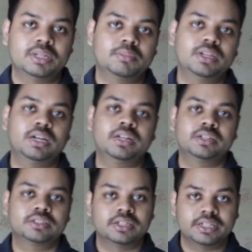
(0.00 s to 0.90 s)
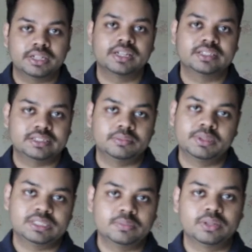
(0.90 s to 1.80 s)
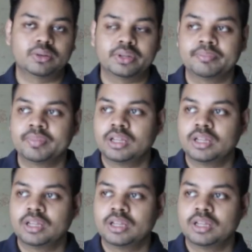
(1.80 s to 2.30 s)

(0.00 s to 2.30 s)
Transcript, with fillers: আমি আন্ডার থার্টিন খেলছি বিসিবির হয়ে